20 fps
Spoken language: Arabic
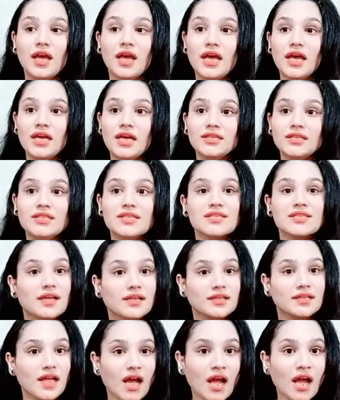آه،
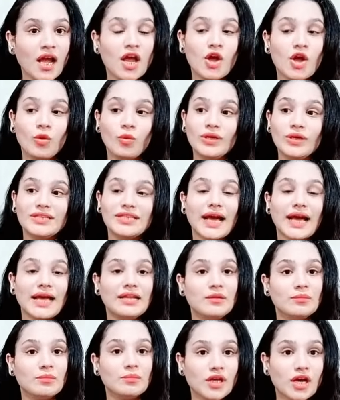يصلح
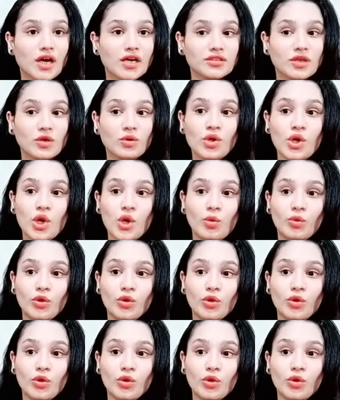ويتعلم من خطأه